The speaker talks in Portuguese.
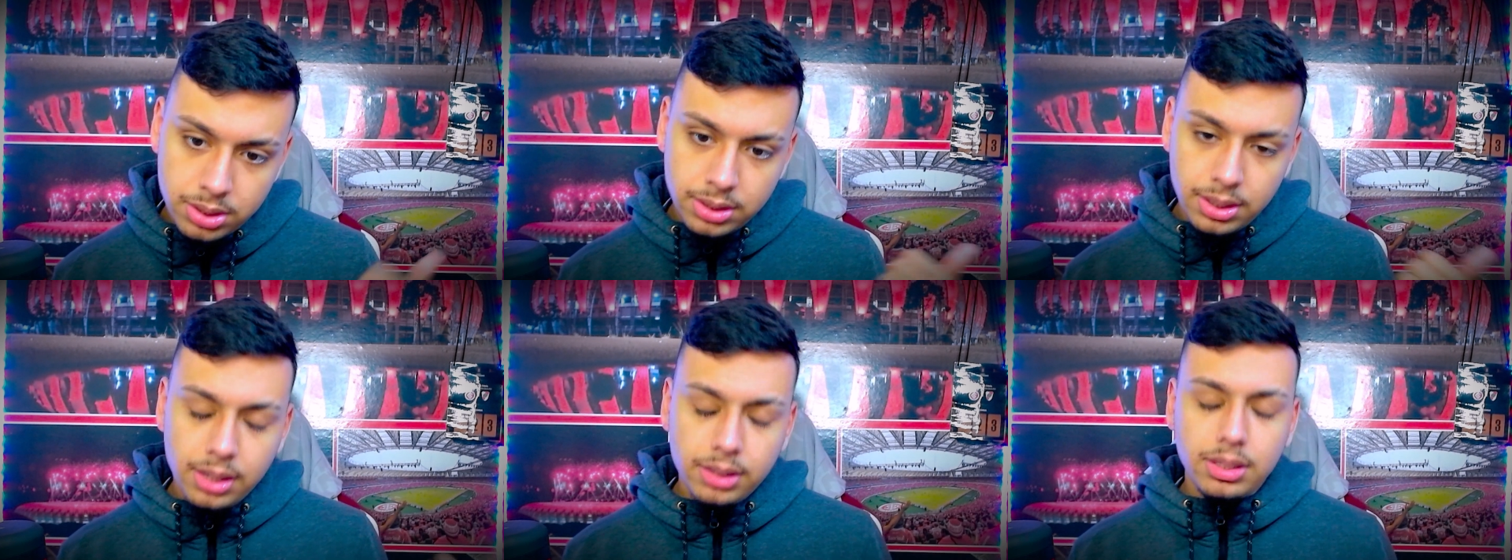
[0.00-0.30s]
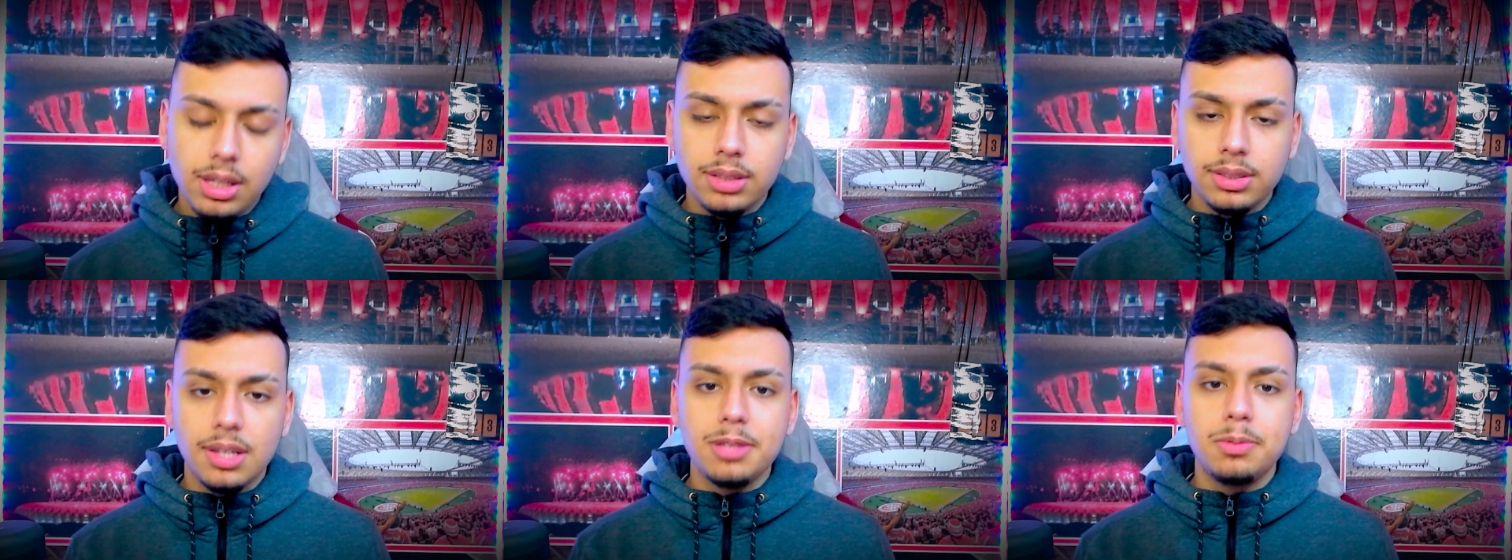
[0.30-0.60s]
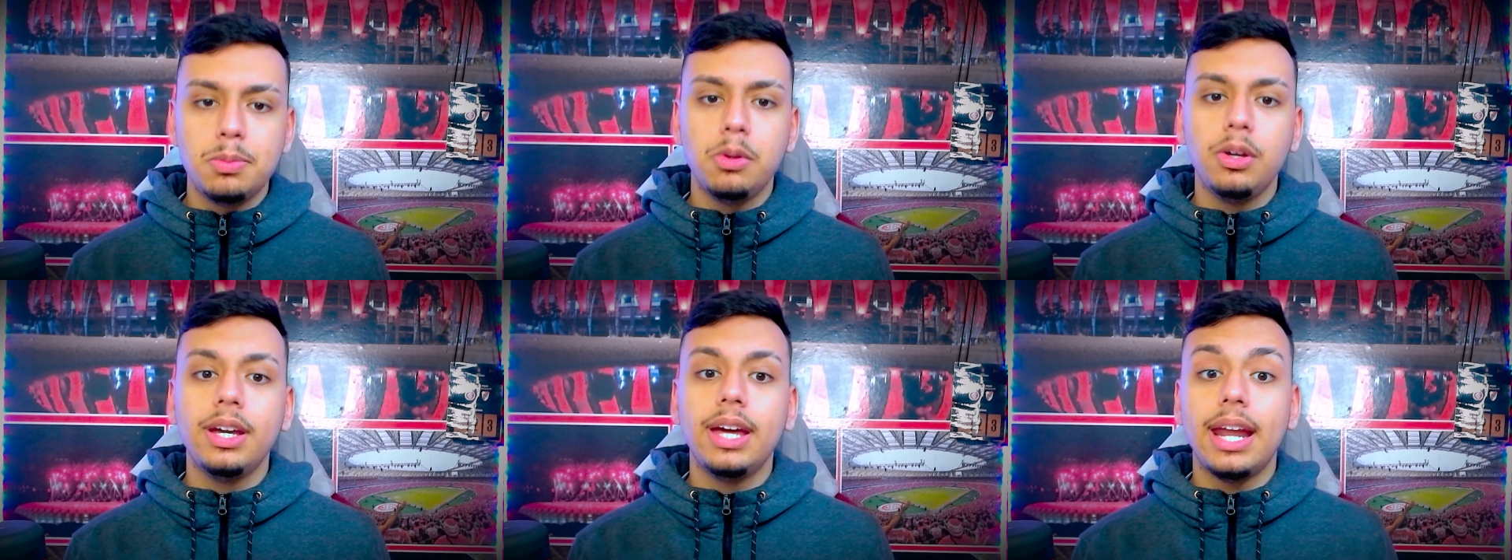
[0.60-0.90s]
36
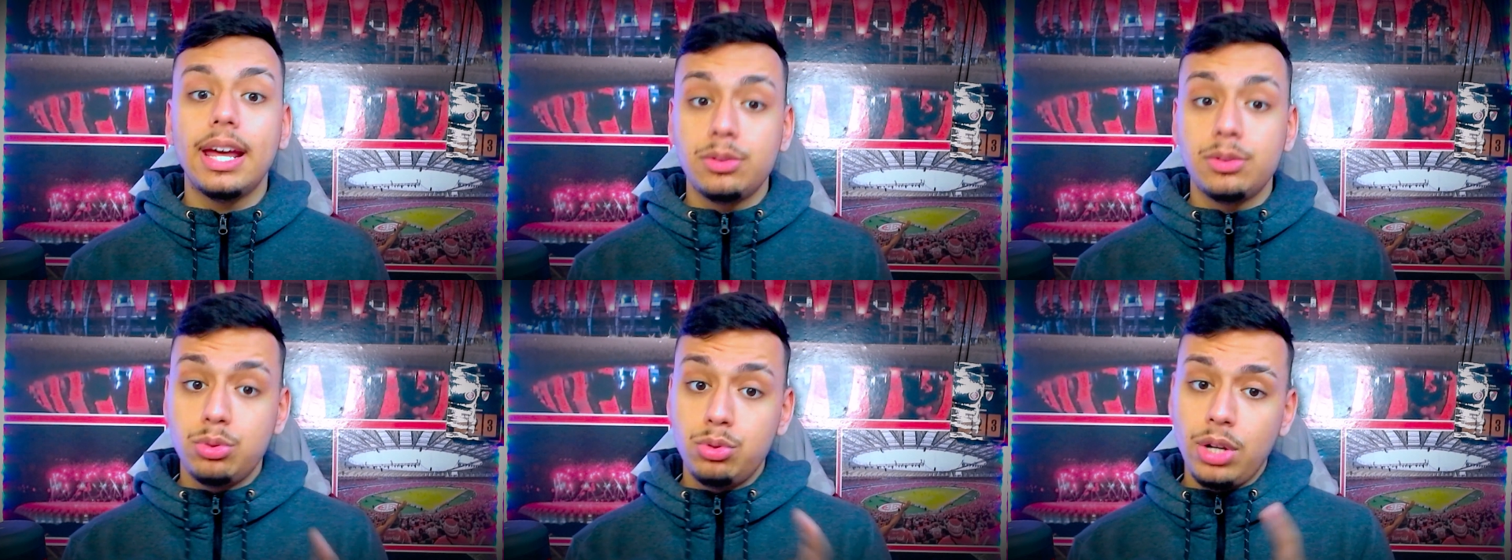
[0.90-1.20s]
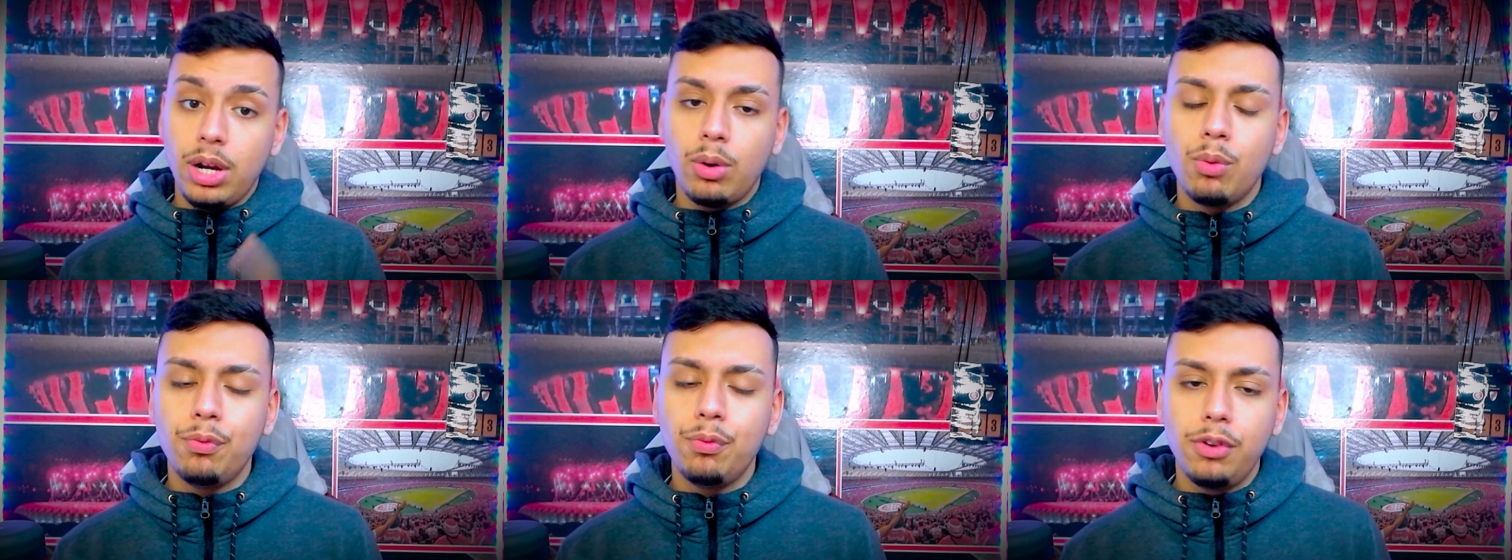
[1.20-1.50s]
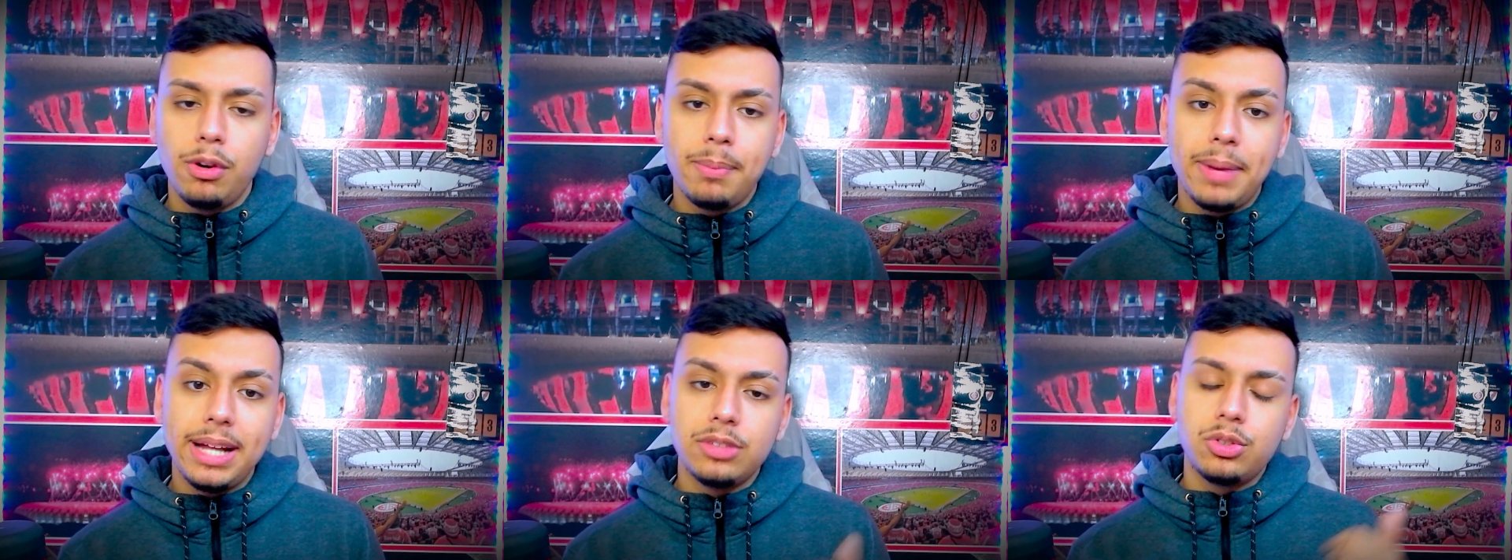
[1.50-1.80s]
mil ingressos já
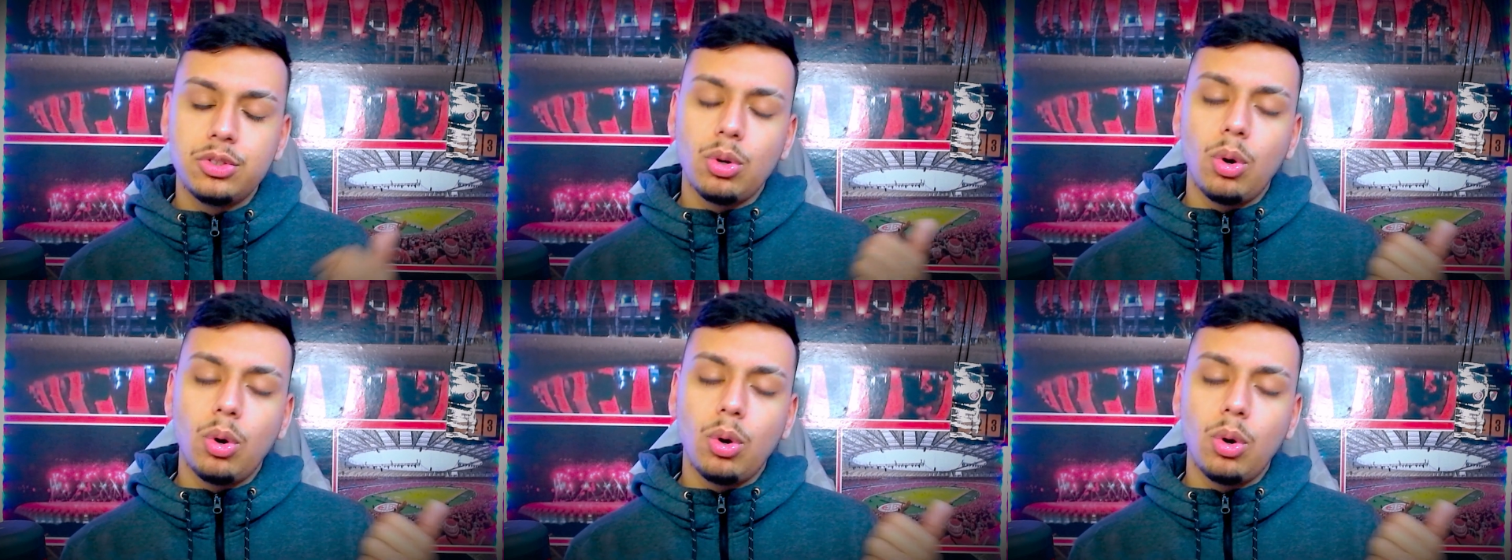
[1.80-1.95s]
confirmados